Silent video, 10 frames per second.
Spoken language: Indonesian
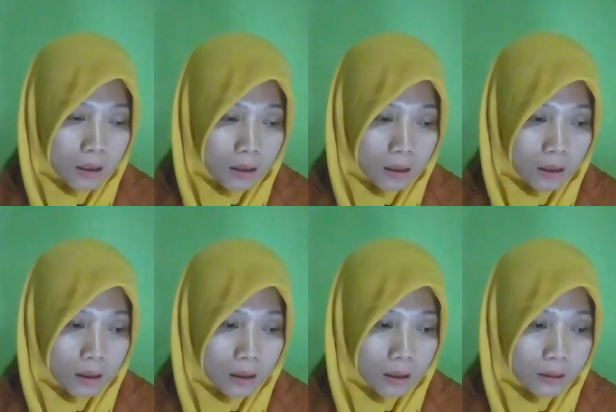
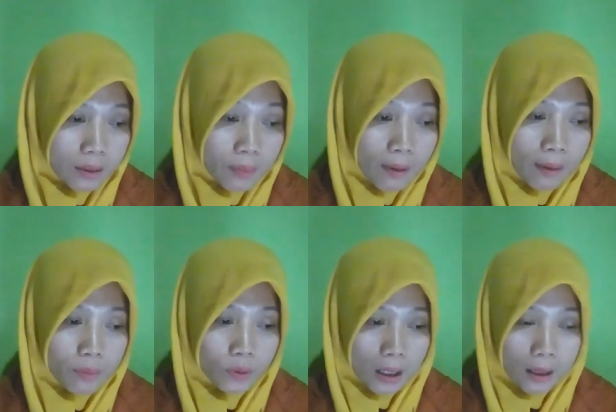uh, di bawah
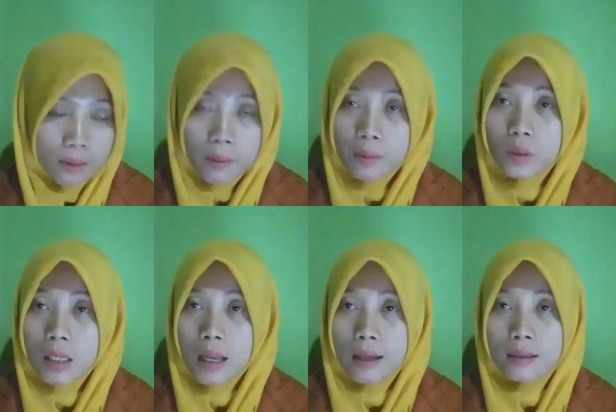pusat di bawah
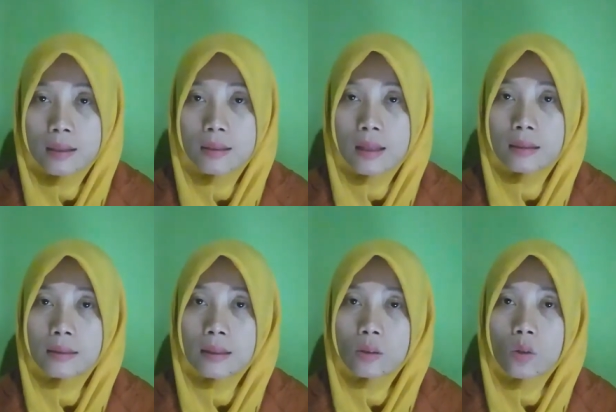udel ada detak
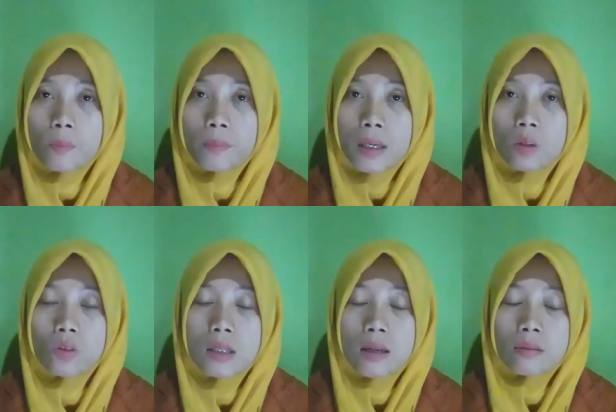jantung
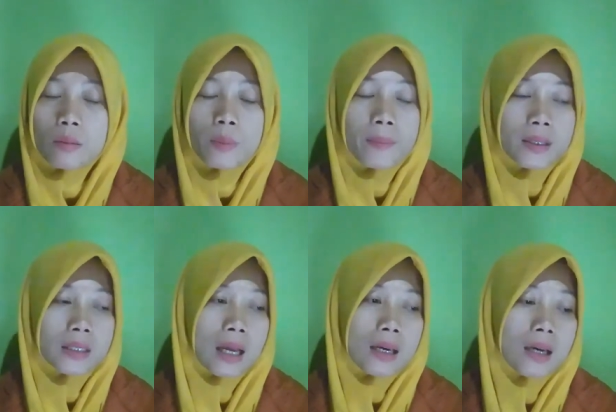perlu dilakukan
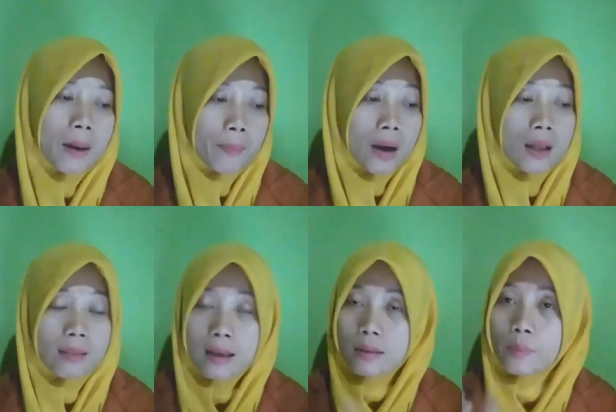pemeriksaan apa
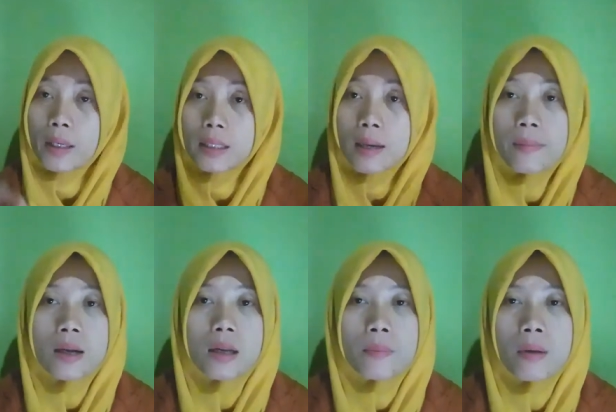tes speknya
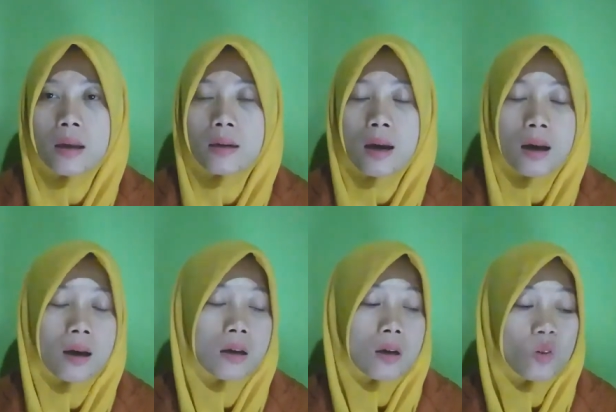
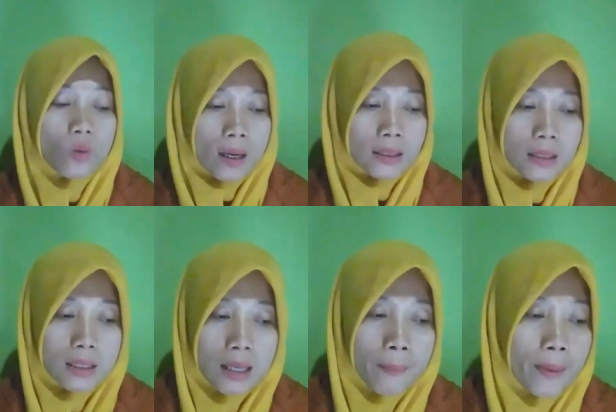bagaimana
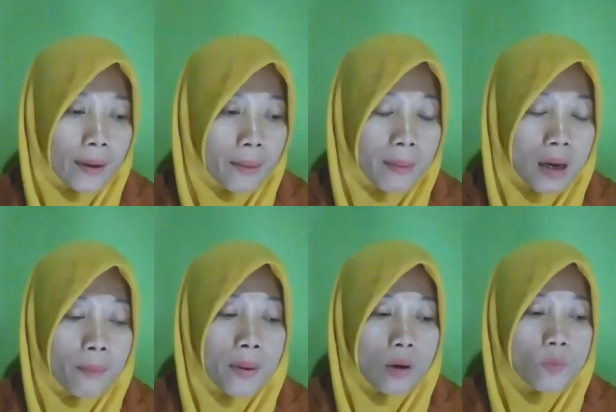USG-nya
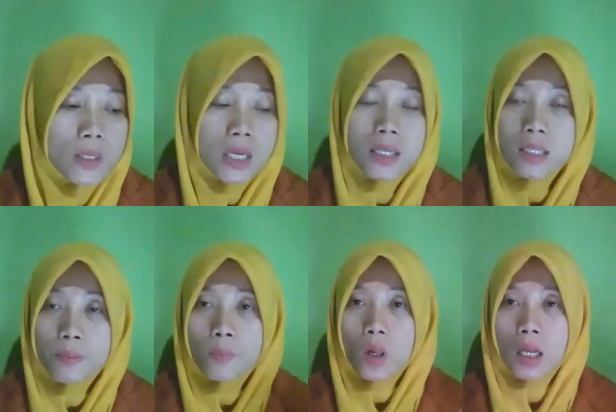bagaimana baru bisa
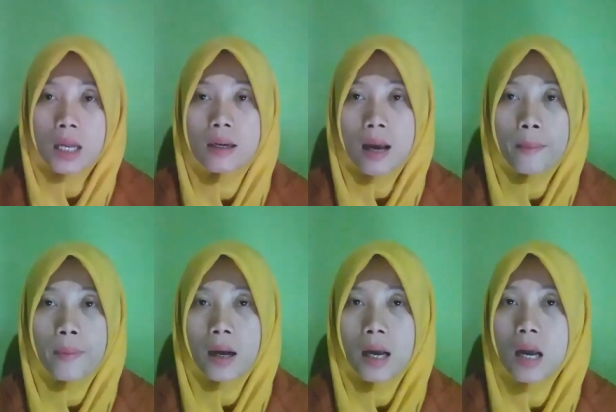disimpulkan
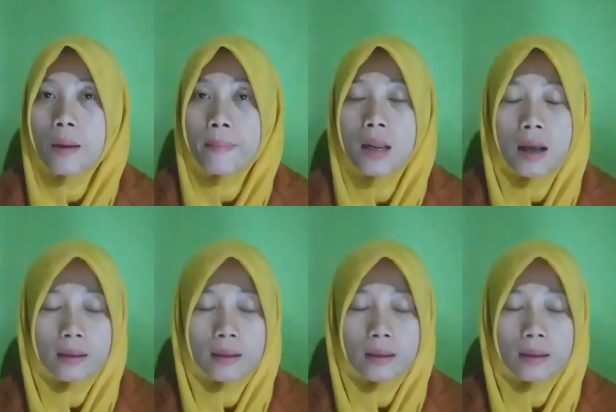apakah hamil